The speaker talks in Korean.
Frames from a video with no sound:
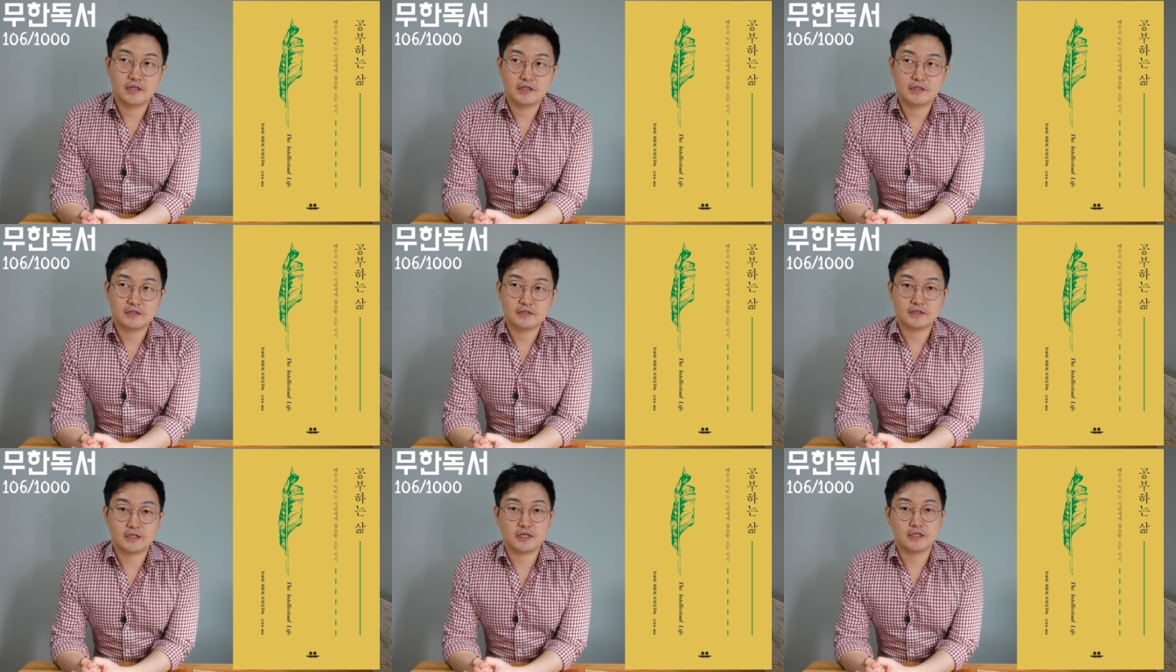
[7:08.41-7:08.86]

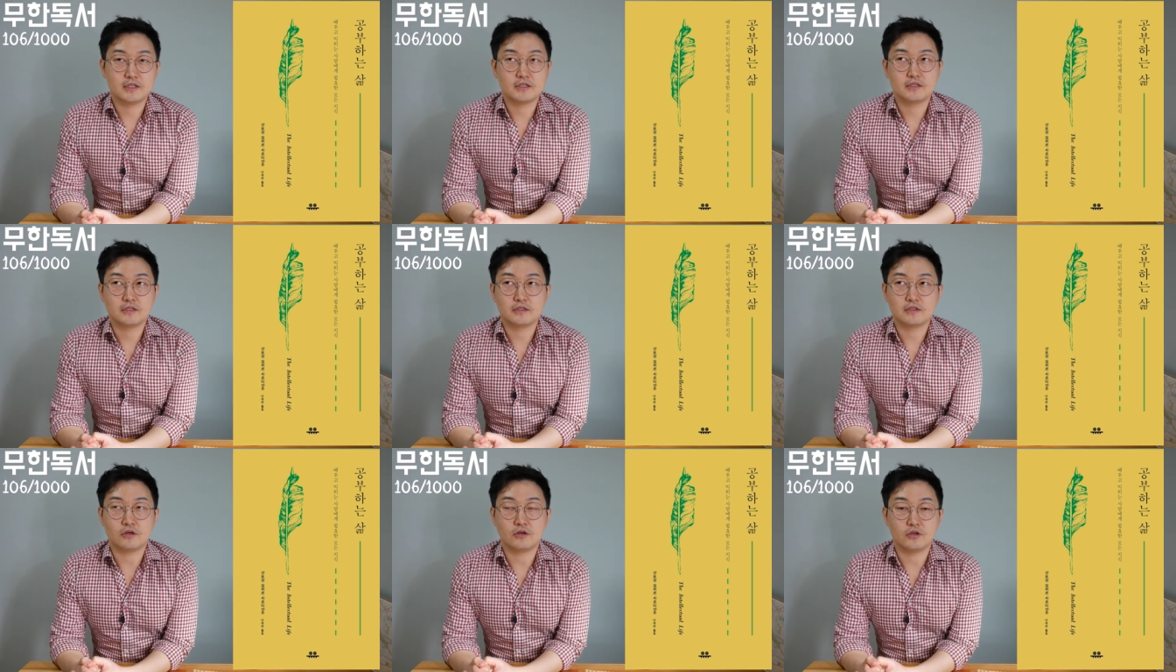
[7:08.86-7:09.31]
이
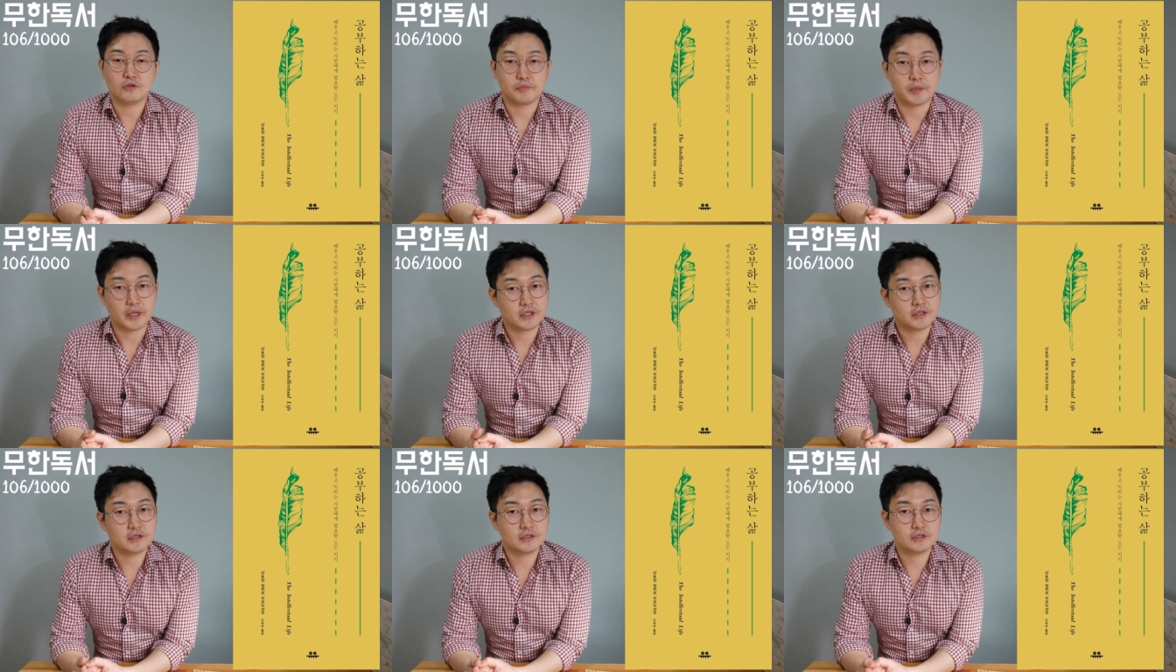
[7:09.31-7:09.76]
책은 거의
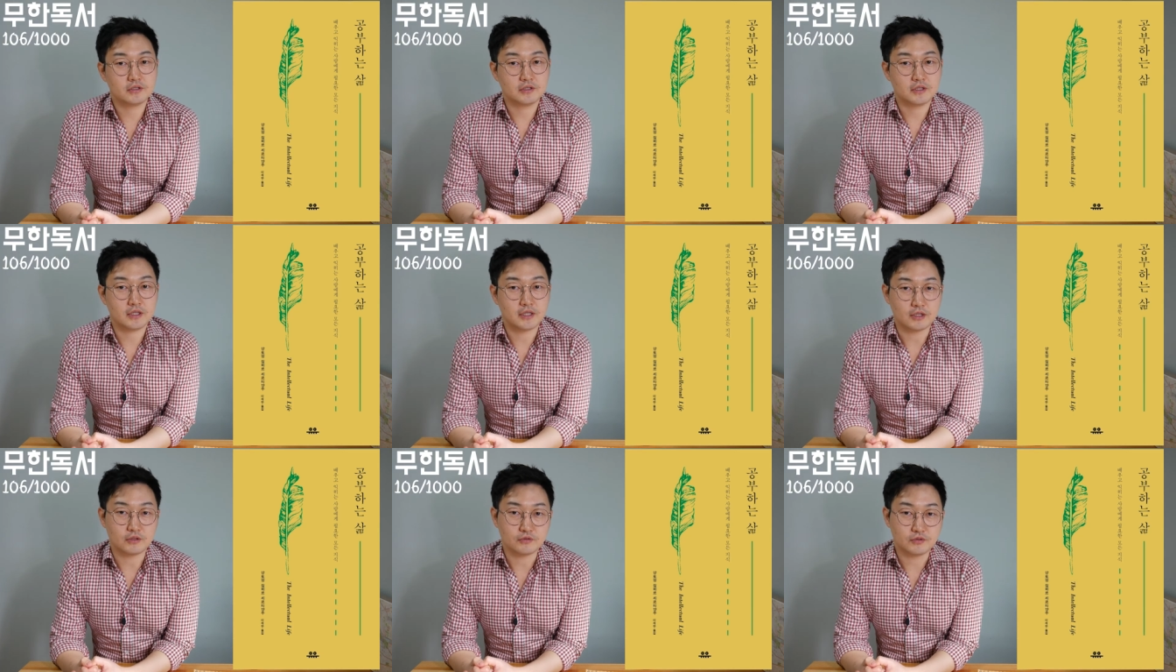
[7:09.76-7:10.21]
100년 전에
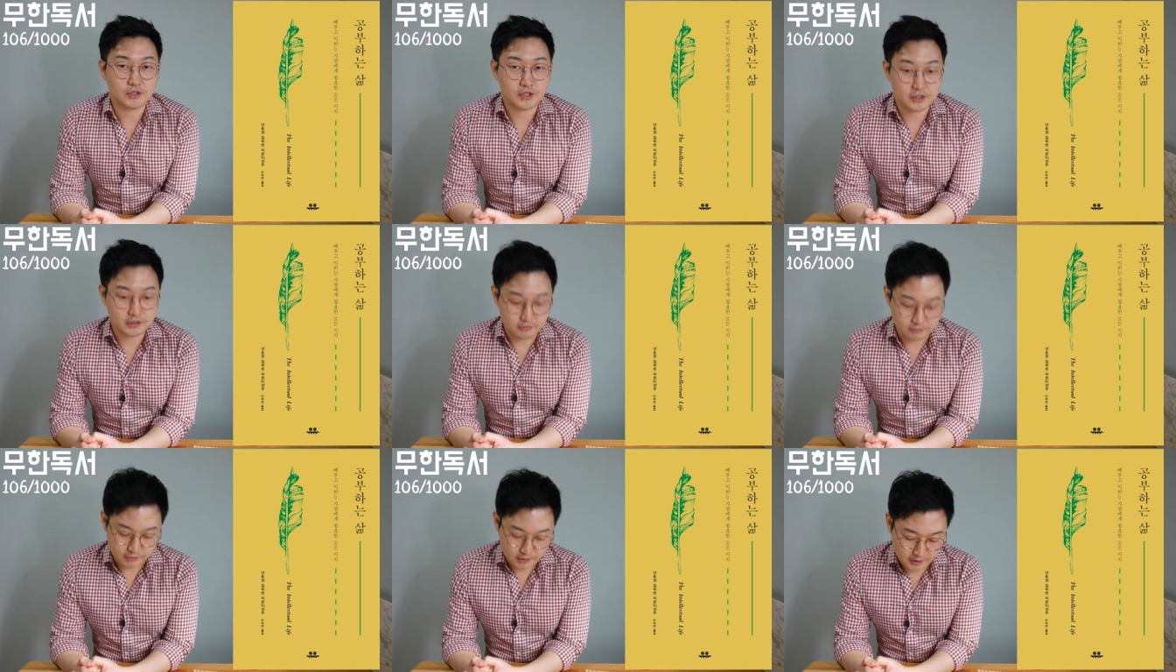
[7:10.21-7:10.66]
나온
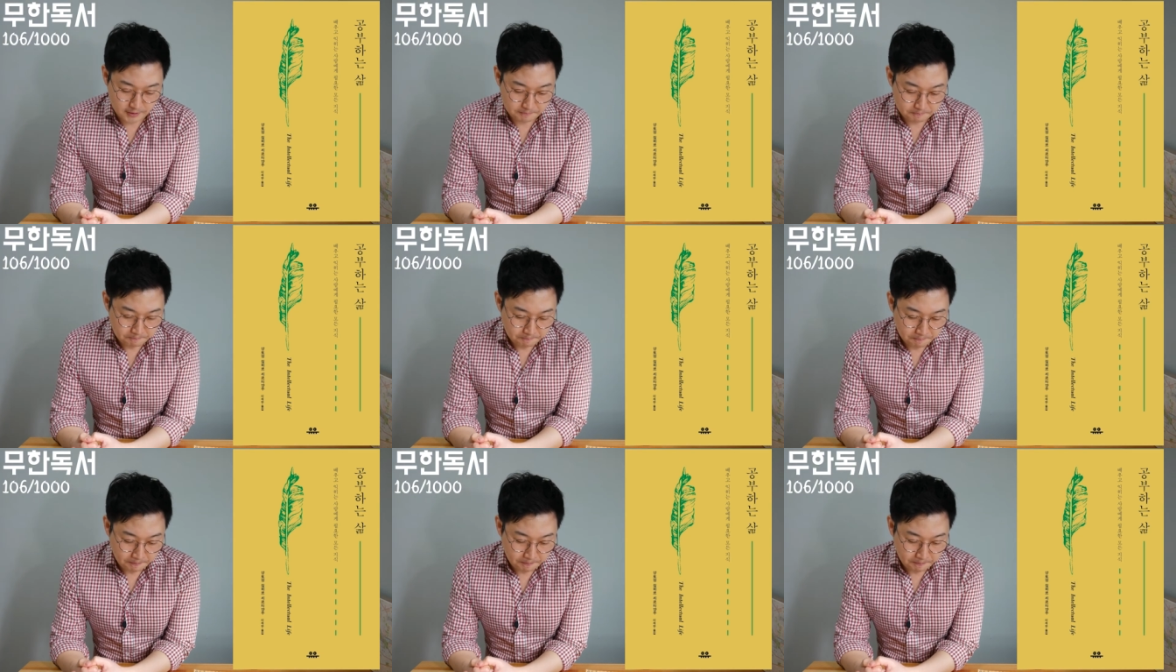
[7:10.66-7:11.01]
책이고요.